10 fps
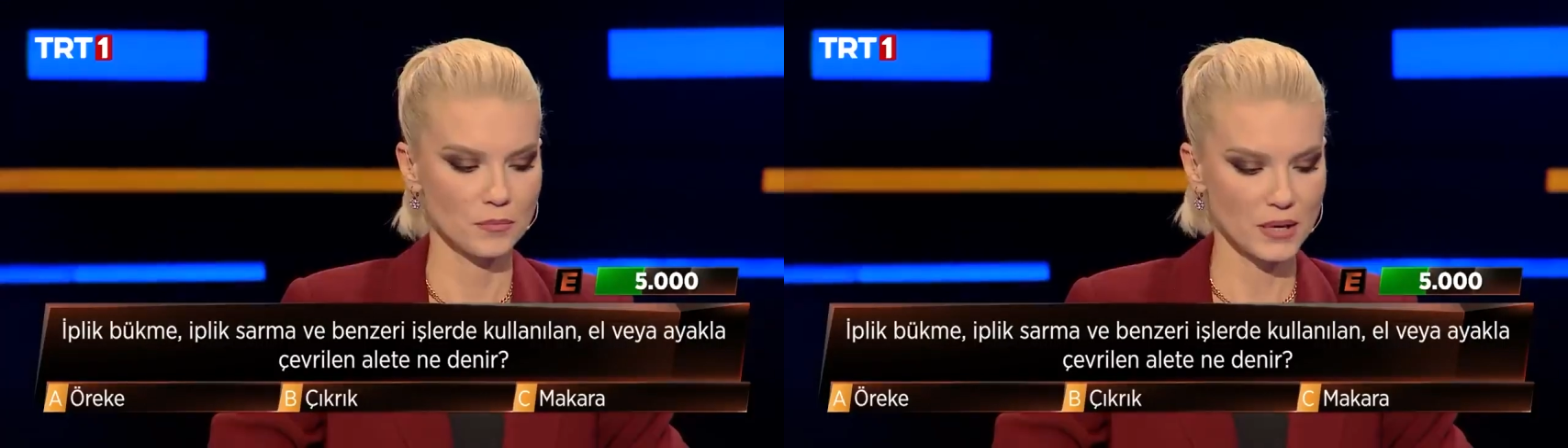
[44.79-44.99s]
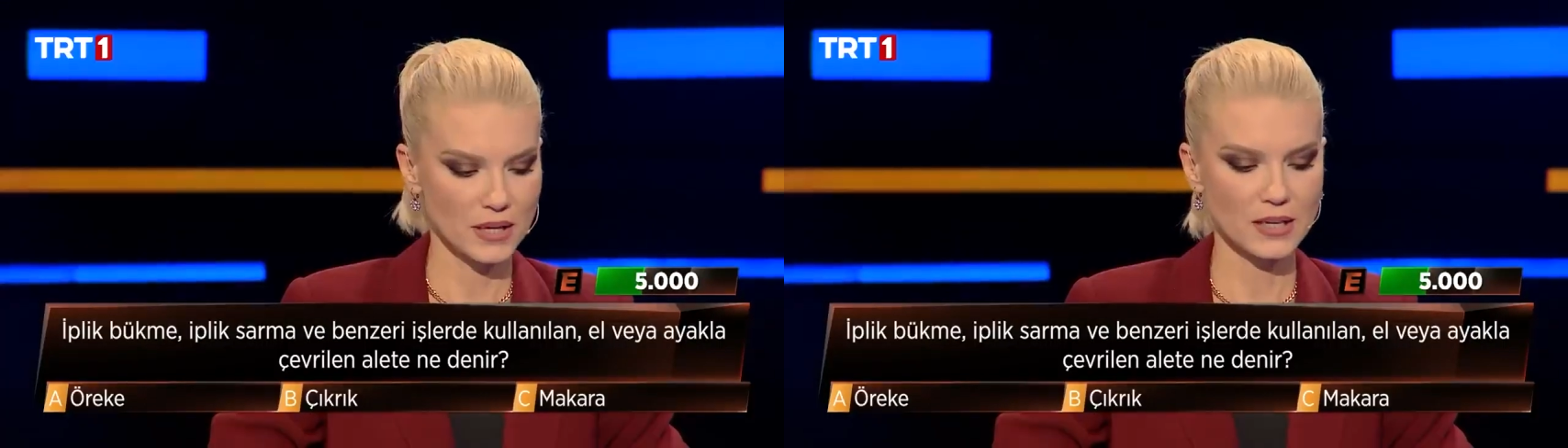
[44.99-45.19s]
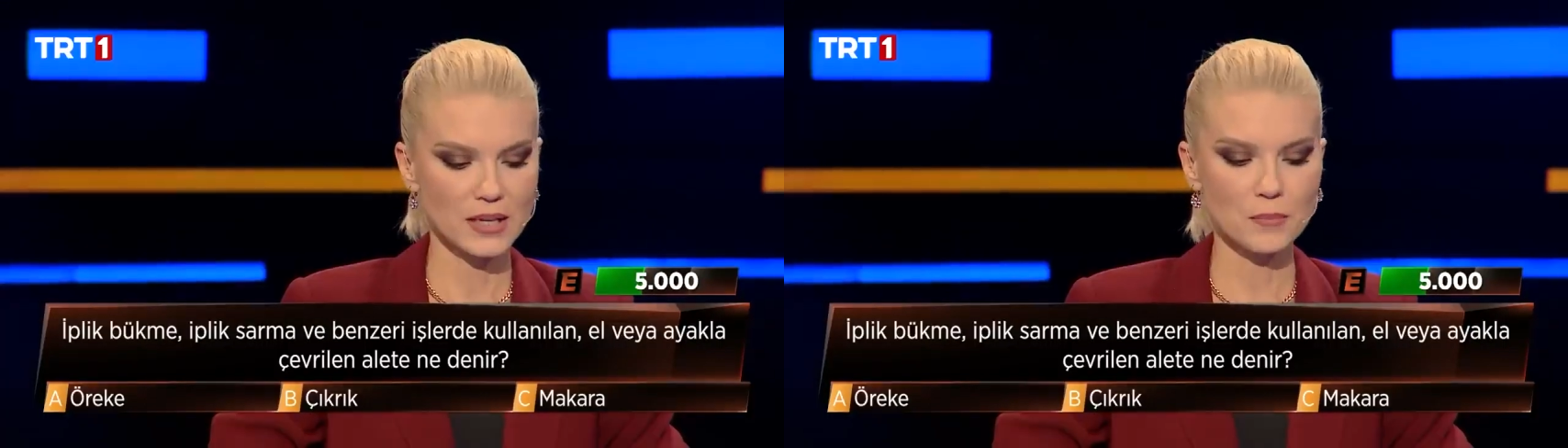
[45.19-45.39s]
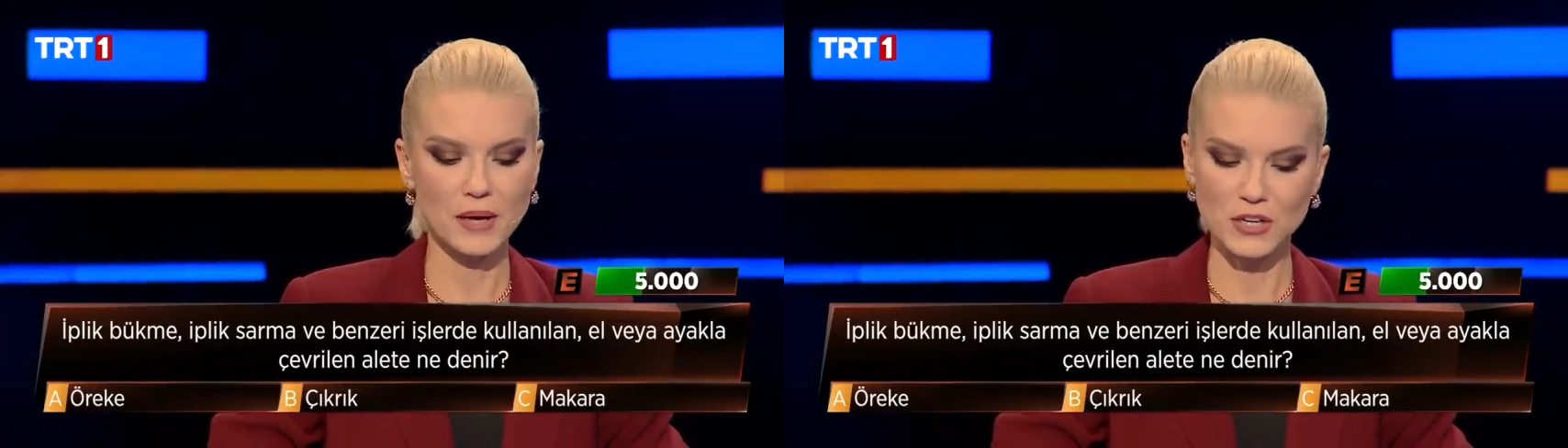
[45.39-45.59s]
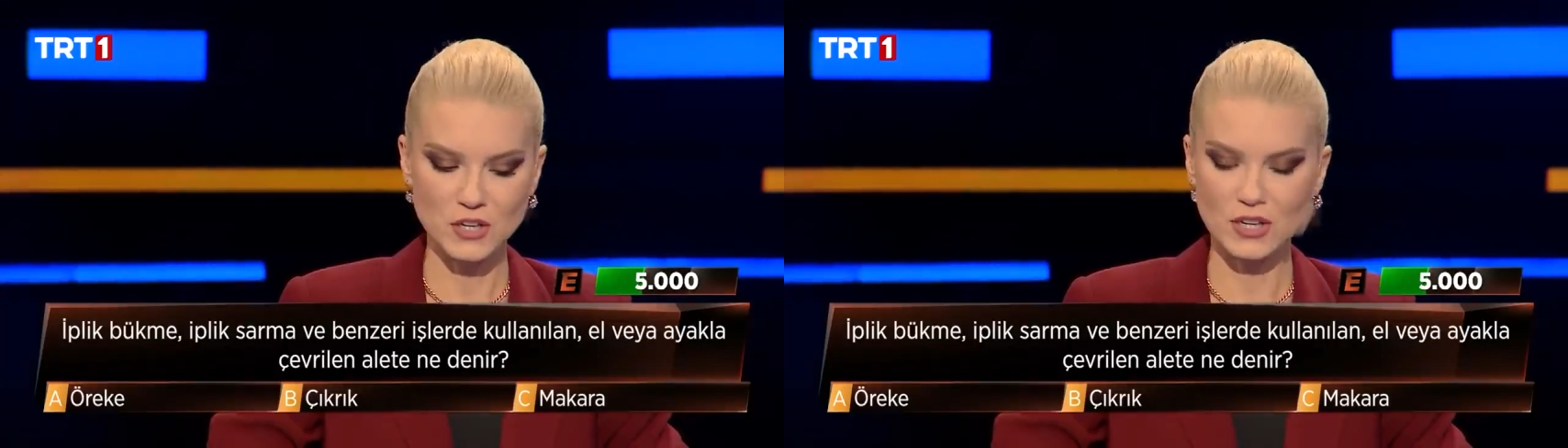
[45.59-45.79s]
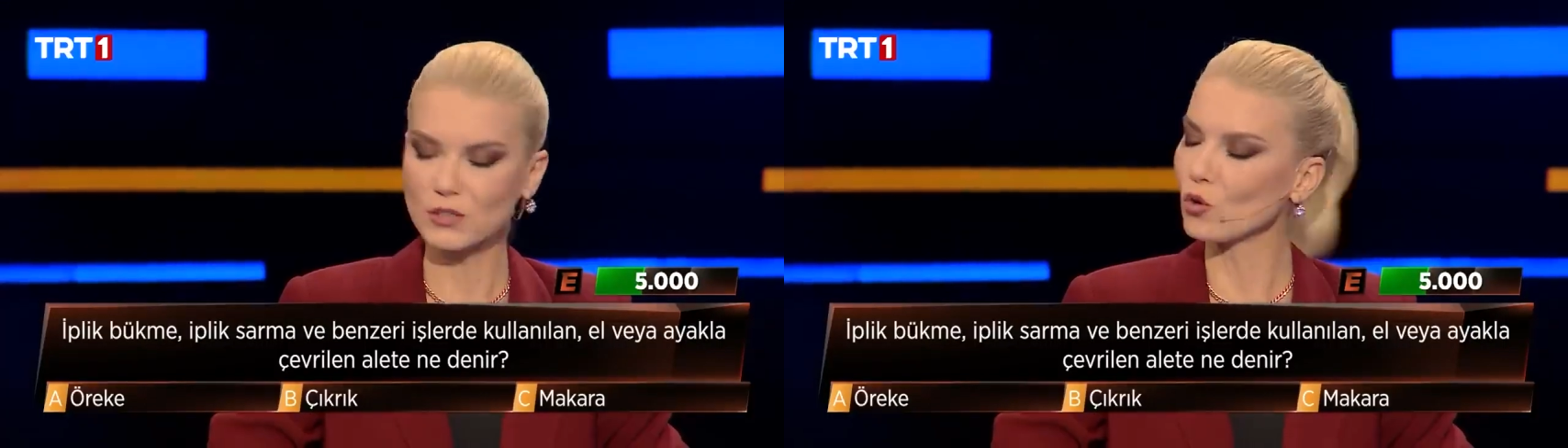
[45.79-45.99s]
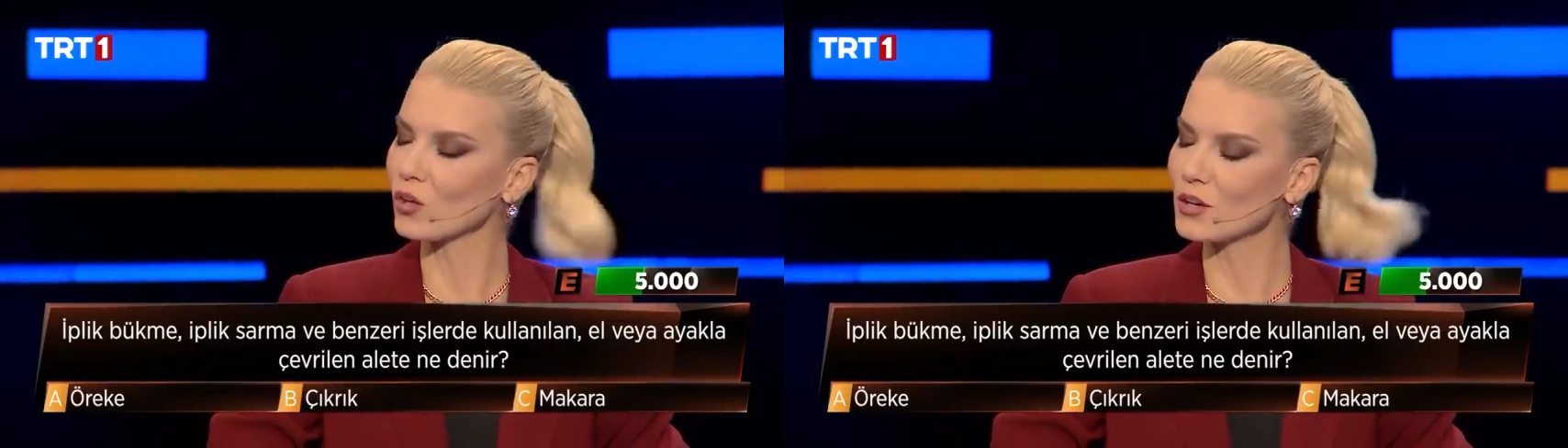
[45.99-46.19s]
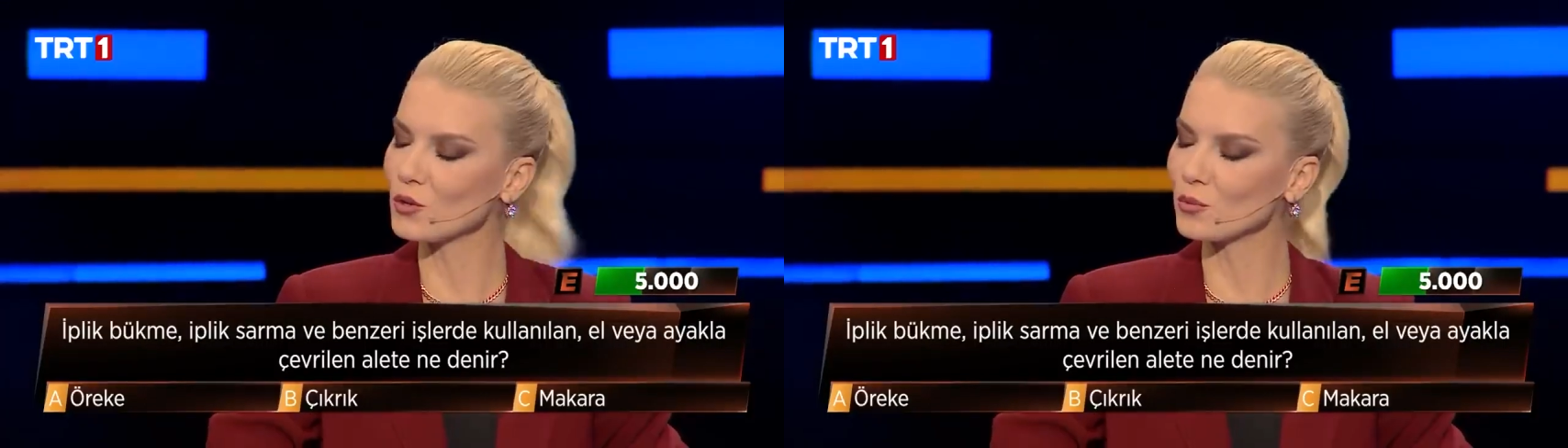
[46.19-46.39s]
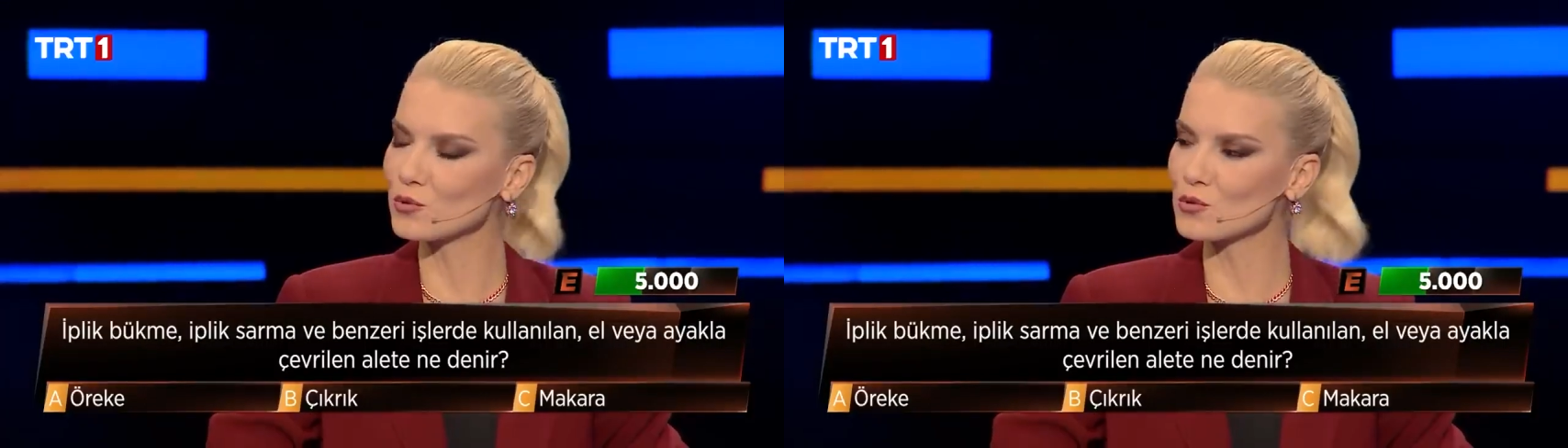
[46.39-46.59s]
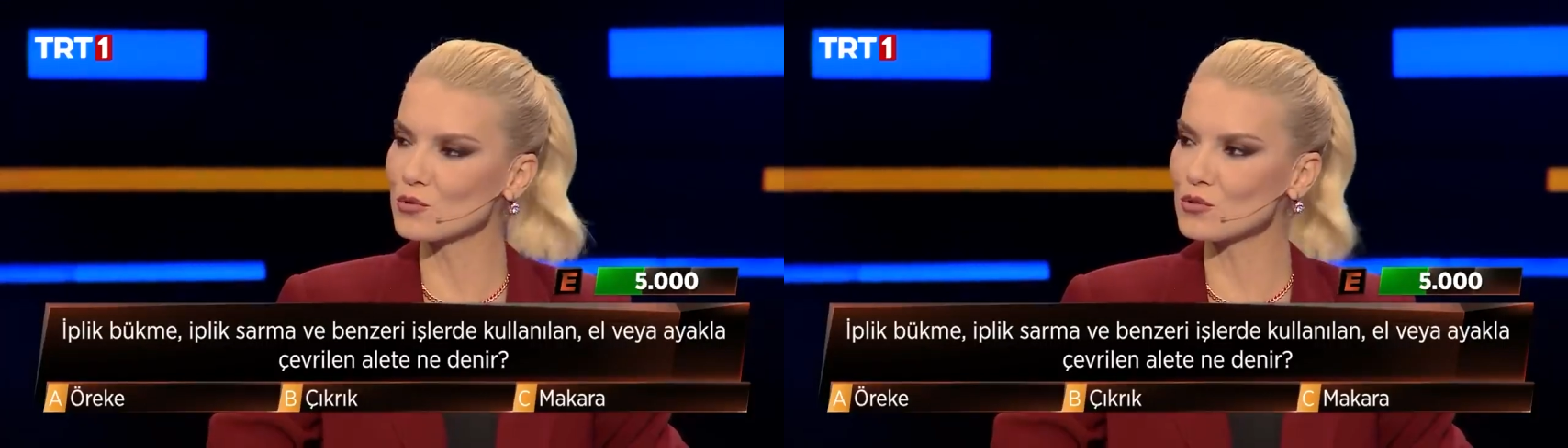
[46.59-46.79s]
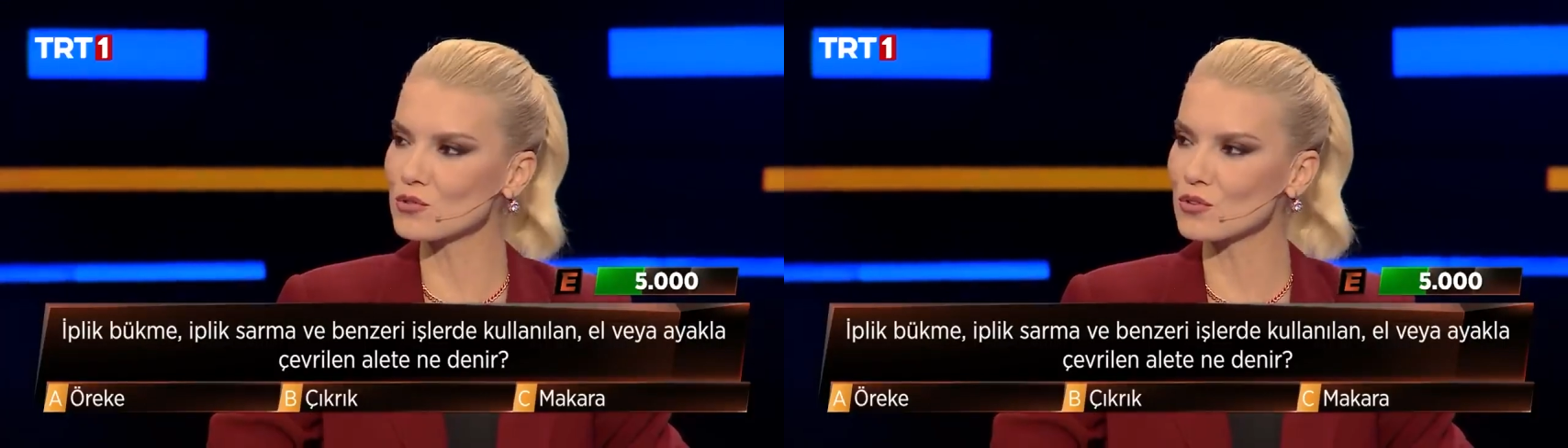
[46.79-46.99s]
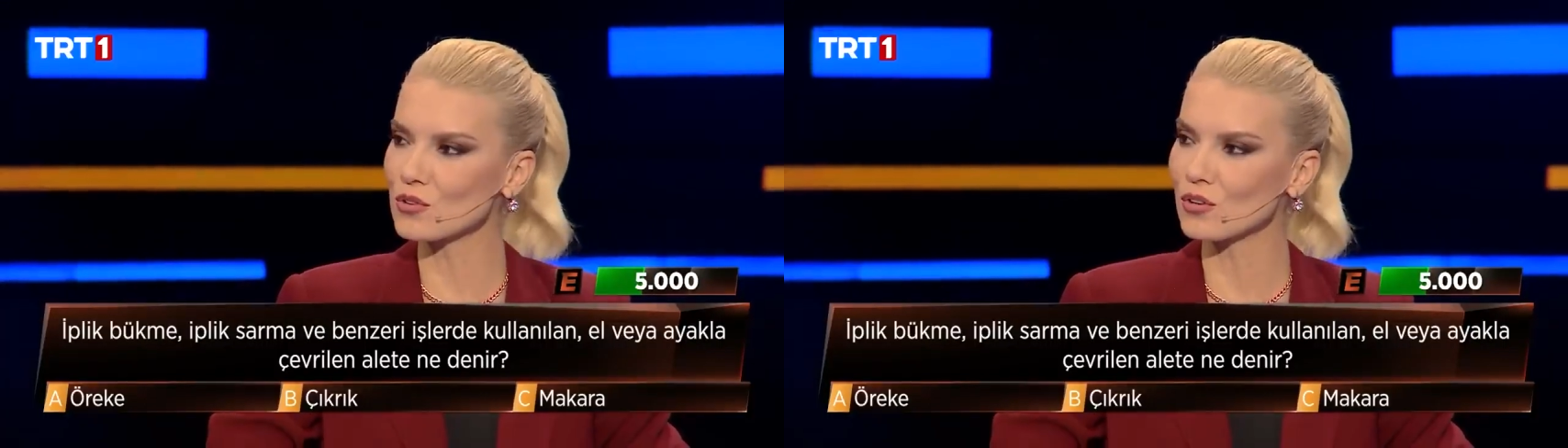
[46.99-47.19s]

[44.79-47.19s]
Peki B şıkkını onaylıyor musunuz?